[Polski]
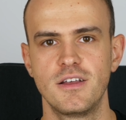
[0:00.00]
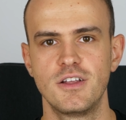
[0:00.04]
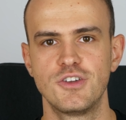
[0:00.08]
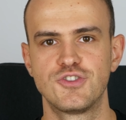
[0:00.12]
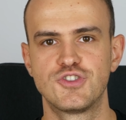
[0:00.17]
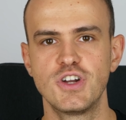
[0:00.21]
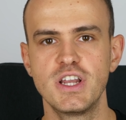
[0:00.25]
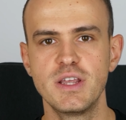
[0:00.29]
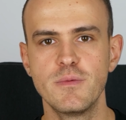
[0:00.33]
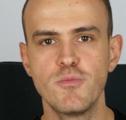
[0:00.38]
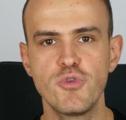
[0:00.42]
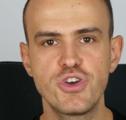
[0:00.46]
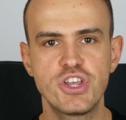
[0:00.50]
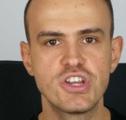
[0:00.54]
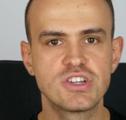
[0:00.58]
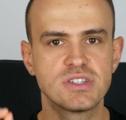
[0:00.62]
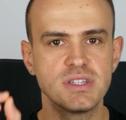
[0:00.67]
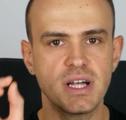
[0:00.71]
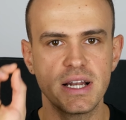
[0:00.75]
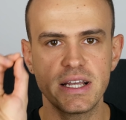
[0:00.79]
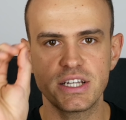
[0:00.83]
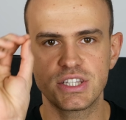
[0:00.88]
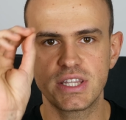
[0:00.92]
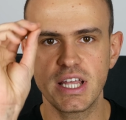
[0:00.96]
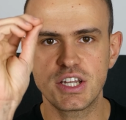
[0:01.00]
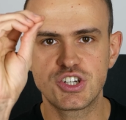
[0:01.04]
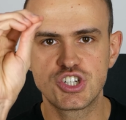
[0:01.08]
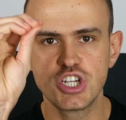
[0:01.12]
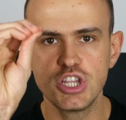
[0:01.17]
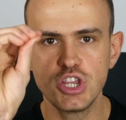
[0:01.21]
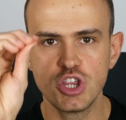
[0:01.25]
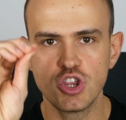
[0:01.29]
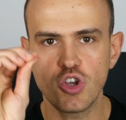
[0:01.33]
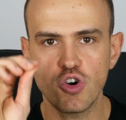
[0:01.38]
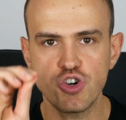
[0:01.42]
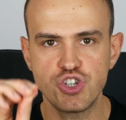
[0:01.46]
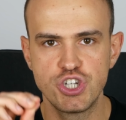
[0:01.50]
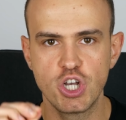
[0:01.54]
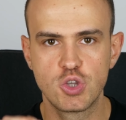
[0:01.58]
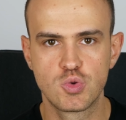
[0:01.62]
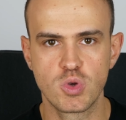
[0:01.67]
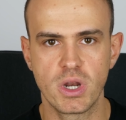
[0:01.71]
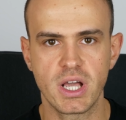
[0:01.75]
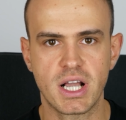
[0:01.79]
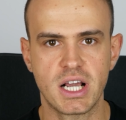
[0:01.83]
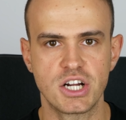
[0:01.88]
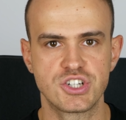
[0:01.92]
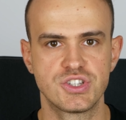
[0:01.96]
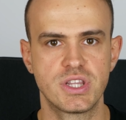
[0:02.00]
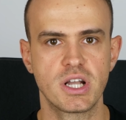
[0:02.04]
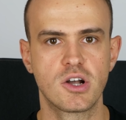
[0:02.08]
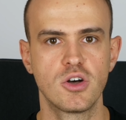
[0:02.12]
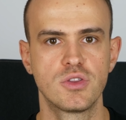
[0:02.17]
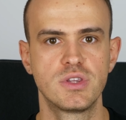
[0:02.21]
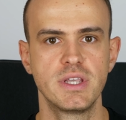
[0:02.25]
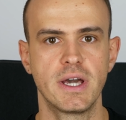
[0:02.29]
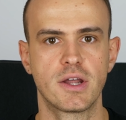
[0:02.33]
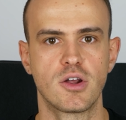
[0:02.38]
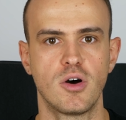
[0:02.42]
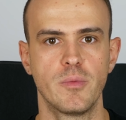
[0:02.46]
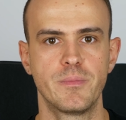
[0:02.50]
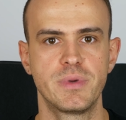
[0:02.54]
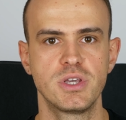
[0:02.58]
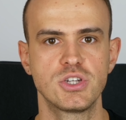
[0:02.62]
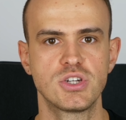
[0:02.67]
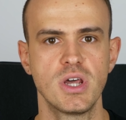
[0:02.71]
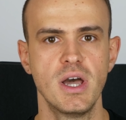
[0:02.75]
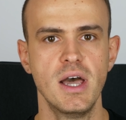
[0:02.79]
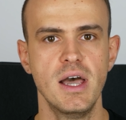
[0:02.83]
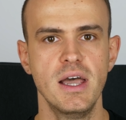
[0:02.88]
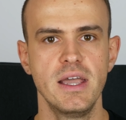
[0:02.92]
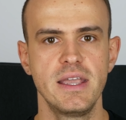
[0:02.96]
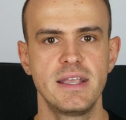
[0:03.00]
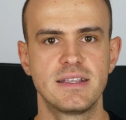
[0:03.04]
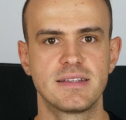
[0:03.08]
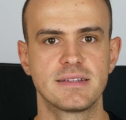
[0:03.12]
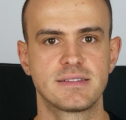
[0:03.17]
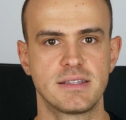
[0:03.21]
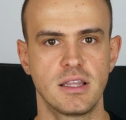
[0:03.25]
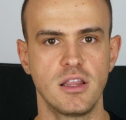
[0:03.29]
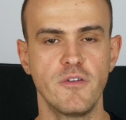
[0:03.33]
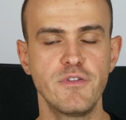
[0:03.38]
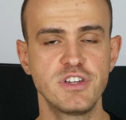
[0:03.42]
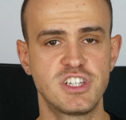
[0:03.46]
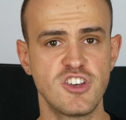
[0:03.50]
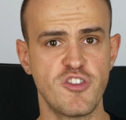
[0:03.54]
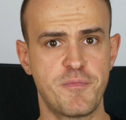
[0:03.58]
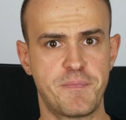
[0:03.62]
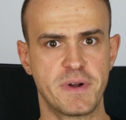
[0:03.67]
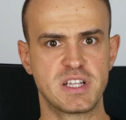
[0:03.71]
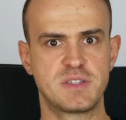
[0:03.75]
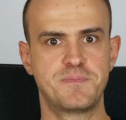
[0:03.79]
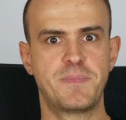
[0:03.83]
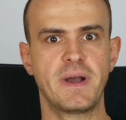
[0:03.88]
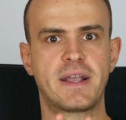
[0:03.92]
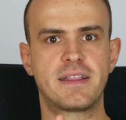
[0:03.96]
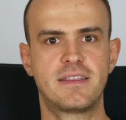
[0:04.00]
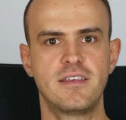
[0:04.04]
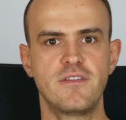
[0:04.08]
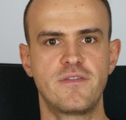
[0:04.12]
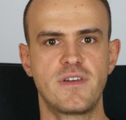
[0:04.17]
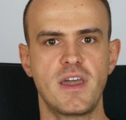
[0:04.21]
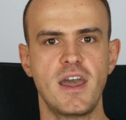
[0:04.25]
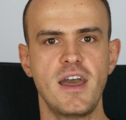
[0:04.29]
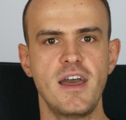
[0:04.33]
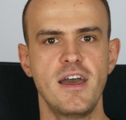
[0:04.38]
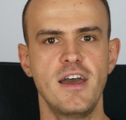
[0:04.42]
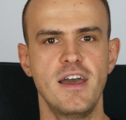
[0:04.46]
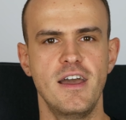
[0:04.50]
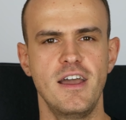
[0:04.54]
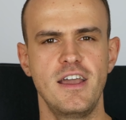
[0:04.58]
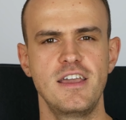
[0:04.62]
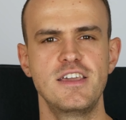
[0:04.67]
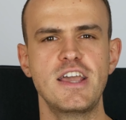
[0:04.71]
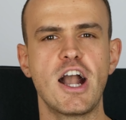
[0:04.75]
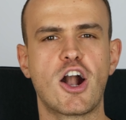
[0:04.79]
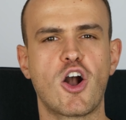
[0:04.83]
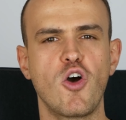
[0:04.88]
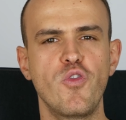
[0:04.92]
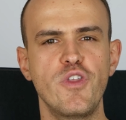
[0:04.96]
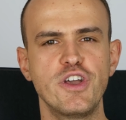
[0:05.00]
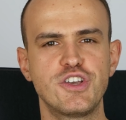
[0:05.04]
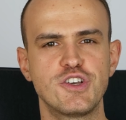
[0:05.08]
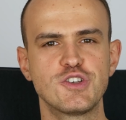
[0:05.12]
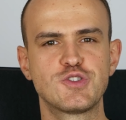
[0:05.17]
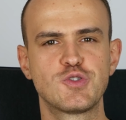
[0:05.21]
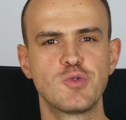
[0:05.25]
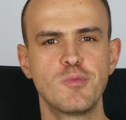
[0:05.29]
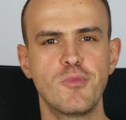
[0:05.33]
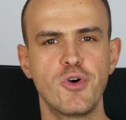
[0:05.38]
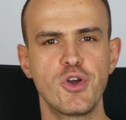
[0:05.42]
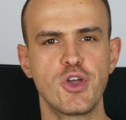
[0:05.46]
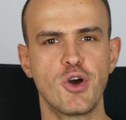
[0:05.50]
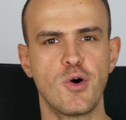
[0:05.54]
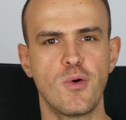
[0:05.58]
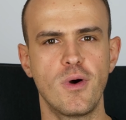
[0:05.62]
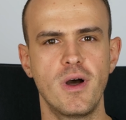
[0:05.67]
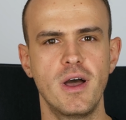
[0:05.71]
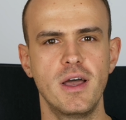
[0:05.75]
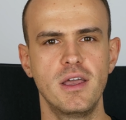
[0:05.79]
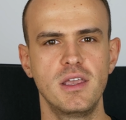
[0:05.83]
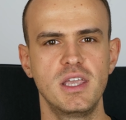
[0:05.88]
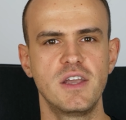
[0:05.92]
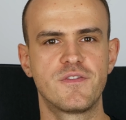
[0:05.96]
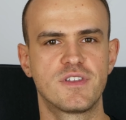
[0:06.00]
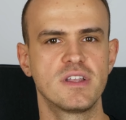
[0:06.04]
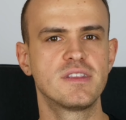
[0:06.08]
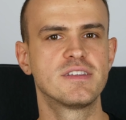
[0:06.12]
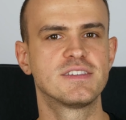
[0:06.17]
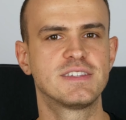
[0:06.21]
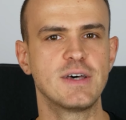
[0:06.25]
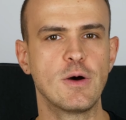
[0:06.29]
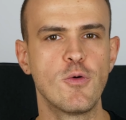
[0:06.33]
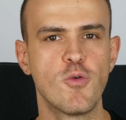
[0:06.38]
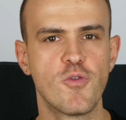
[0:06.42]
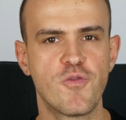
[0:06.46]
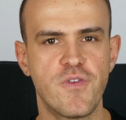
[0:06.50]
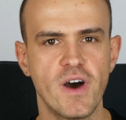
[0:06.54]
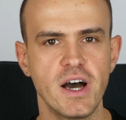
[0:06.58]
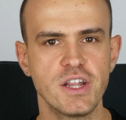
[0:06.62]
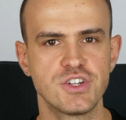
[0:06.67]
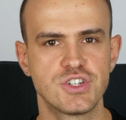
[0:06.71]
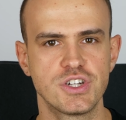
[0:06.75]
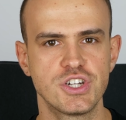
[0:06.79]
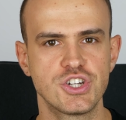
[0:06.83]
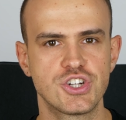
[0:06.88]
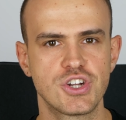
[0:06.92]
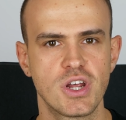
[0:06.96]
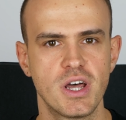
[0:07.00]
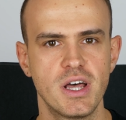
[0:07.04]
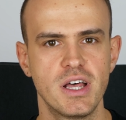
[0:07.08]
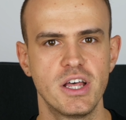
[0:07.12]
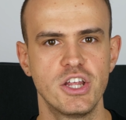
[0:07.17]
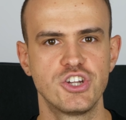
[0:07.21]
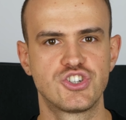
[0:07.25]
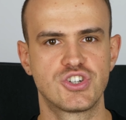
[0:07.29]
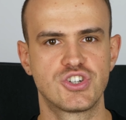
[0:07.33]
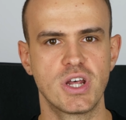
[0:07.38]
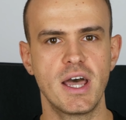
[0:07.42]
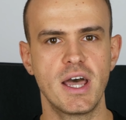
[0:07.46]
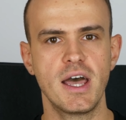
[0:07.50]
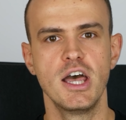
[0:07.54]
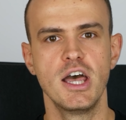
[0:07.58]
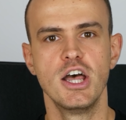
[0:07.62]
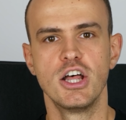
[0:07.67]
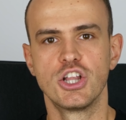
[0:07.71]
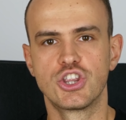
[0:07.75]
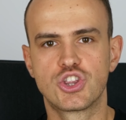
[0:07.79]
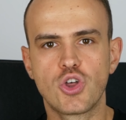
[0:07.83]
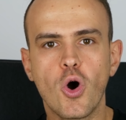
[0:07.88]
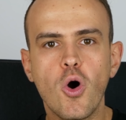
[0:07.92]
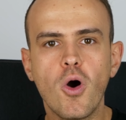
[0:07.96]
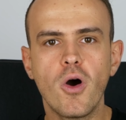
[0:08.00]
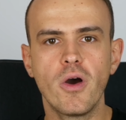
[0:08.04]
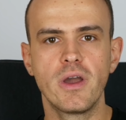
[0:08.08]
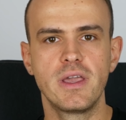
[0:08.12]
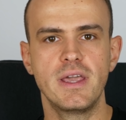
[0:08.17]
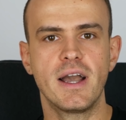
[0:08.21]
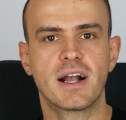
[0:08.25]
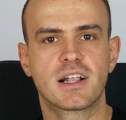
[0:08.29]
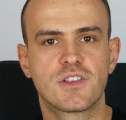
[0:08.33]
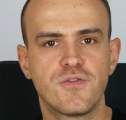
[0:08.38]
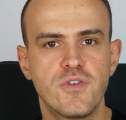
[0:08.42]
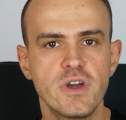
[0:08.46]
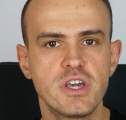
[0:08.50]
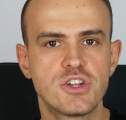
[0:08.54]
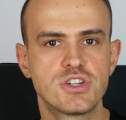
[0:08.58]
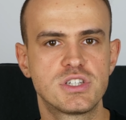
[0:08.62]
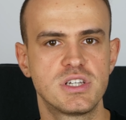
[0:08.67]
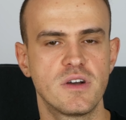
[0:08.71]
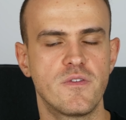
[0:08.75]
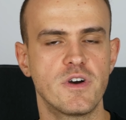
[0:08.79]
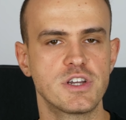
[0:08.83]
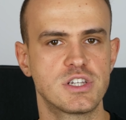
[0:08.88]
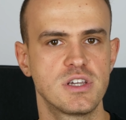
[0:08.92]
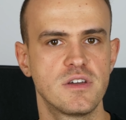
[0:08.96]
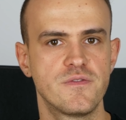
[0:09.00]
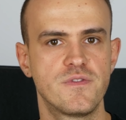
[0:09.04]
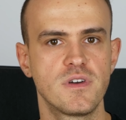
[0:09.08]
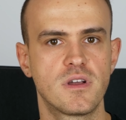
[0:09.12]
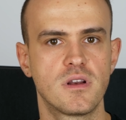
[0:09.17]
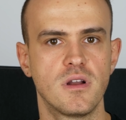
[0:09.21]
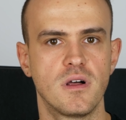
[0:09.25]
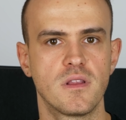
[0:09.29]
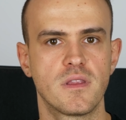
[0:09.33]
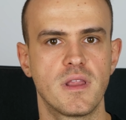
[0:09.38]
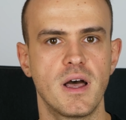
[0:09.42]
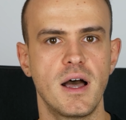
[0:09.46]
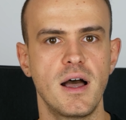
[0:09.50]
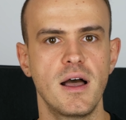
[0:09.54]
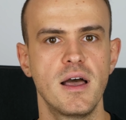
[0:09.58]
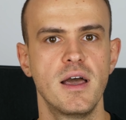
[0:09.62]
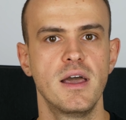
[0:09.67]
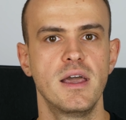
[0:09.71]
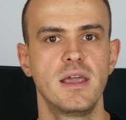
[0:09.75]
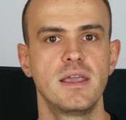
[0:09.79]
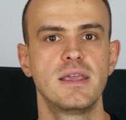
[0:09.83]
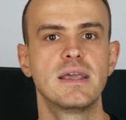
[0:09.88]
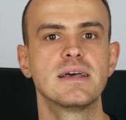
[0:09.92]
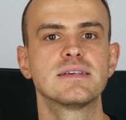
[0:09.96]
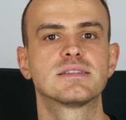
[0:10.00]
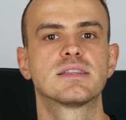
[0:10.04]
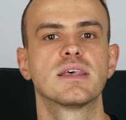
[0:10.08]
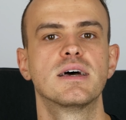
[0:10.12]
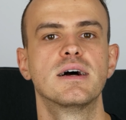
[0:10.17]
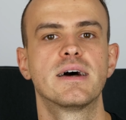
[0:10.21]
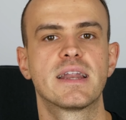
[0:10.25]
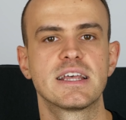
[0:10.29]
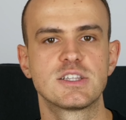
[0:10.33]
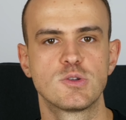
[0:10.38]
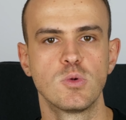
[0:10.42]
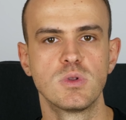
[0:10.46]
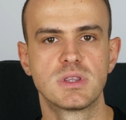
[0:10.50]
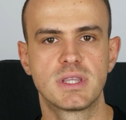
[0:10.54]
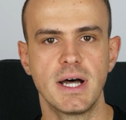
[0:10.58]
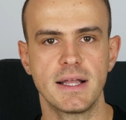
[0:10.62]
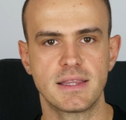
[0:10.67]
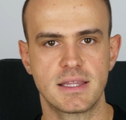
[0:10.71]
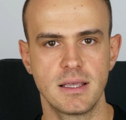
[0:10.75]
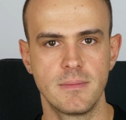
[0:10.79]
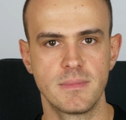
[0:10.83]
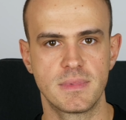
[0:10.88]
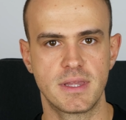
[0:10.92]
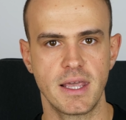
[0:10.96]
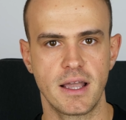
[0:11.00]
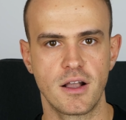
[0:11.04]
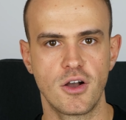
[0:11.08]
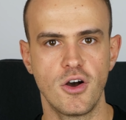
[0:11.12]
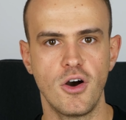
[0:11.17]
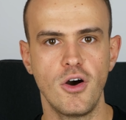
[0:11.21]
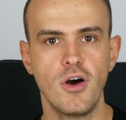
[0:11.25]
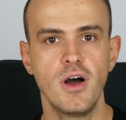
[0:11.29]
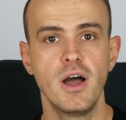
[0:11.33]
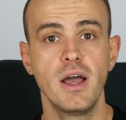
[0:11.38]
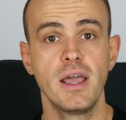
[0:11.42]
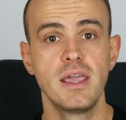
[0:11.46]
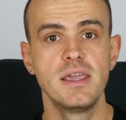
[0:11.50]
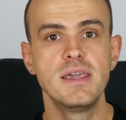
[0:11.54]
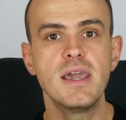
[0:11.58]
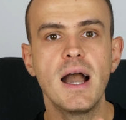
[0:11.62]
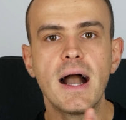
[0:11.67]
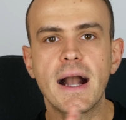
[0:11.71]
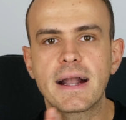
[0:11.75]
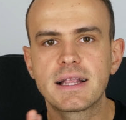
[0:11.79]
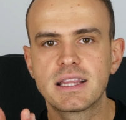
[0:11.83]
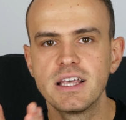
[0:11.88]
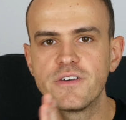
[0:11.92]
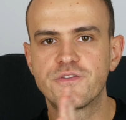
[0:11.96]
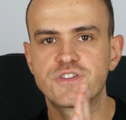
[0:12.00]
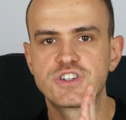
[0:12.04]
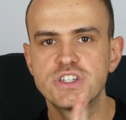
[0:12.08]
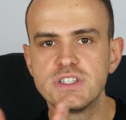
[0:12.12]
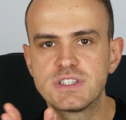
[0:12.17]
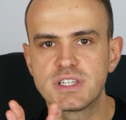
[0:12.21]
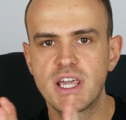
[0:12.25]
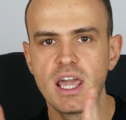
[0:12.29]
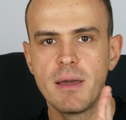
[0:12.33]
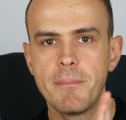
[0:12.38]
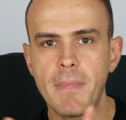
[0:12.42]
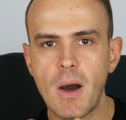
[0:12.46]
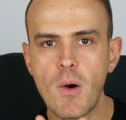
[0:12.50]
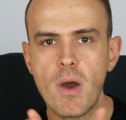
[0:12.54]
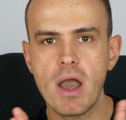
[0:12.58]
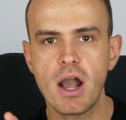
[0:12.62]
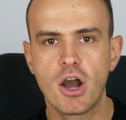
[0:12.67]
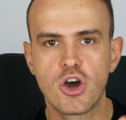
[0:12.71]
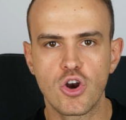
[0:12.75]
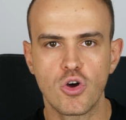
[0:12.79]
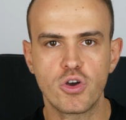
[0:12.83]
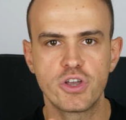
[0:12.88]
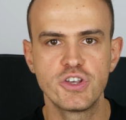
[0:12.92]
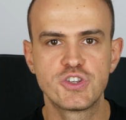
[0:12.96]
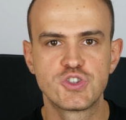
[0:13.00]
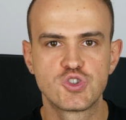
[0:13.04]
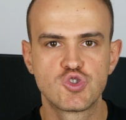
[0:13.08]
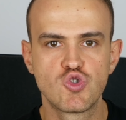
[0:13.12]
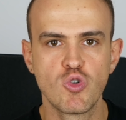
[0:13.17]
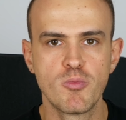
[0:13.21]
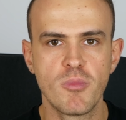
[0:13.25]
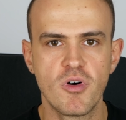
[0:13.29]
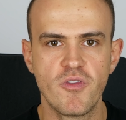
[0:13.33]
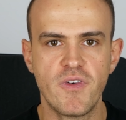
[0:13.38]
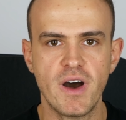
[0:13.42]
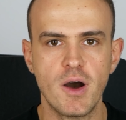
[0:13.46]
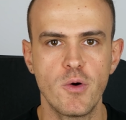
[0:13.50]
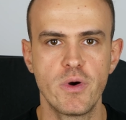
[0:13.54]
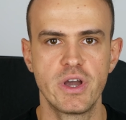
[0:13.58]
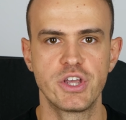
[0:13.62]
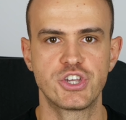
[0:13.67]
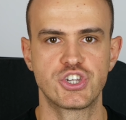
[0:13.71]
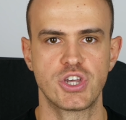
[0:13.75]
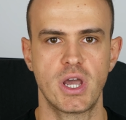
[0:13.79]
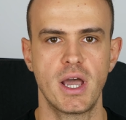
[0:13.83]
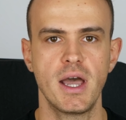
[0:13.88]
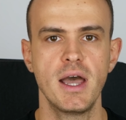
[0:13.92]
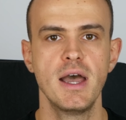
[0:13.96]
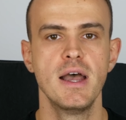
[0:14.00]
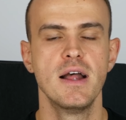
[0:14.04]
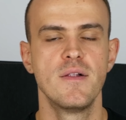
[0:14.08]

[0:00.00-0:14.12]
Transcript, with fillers: Czyli musisz znaleźć te czynności, które każdego dnia robisz i zastanowić się w perspektywie, jak one się sumują, i wtedy zauważysz, że to, jak Twoje życie właśnie wygląda, jest rezultatem tego, jak te wszystkie małe kroki sumowały się